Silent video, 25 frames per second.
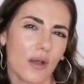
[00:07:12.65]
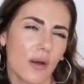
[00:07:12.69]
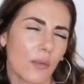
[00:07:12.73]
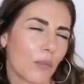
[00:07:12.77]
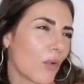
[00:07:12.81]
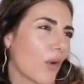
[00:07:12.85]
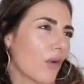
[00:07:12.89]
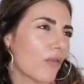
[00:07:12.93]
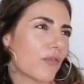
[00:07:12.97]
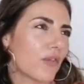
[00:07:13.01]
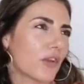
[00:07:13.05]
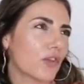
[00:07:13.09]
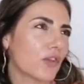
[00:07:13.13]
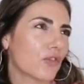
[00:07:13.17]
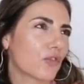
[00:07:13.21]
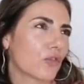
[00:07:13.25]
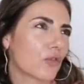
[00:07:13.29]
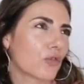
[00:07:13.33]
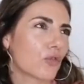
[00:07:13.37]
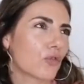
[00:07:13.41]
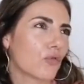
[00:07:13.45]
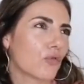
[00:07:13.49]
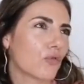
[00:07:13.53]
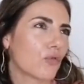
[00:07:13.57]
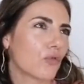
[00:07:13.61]
Moi, en fait, ce que
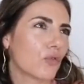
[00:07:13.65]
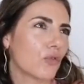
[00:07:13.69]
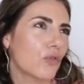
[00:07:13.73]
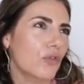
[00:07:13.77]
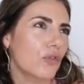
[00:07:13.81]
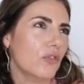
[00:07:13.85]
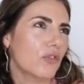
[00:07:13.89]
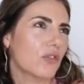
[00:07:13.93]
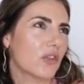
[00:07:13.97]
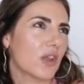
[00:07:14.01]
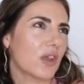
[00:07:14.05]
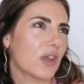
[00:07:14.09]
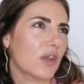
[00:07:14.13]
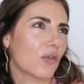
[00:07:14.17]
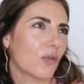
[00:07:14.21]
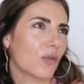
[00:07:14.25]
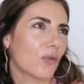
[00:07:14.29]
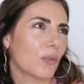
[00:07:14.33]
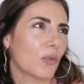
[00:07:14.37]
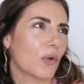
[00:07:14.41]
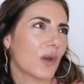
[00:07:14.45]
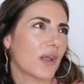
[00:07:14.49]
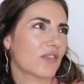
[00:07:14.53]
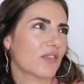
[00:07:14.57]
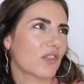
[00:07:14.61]
je veux, c'est qu'on
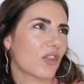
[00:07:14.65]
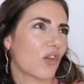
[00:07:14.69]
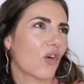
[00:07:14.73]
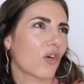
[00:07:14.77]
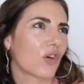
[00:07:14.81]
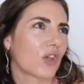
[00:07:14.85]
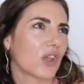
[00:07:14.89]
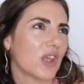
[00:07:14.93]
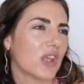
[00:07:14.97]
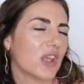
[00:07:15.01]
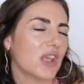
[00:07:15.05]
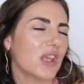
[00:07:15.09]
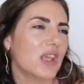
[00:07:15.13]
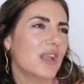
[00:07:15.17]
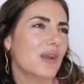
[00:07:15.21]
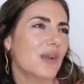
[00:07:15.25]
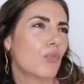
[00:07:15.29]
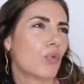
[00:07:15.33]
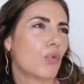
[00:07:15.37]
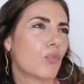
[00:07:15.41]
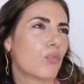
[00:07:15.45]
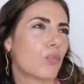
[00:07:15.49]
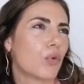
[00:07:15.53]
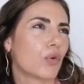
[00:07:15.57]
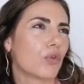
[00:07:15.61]
me laisse tranquille,
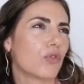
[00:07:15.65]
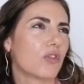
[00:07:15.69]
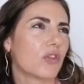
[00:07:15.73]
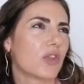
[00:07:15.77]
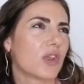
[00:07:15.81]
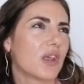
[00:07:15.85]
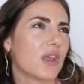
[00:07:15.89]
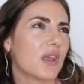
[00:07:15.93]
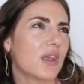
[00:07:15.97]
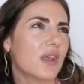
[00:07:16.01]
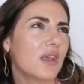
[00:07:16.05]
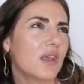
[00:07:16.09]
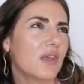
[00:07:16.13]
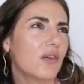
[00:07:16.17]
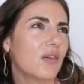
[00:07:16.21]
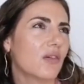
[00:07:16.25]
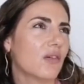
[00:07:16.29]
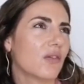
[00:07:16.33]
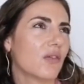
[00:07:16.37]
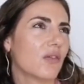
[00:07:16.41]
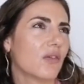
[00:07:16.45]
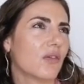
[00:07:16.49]
me poser, euh,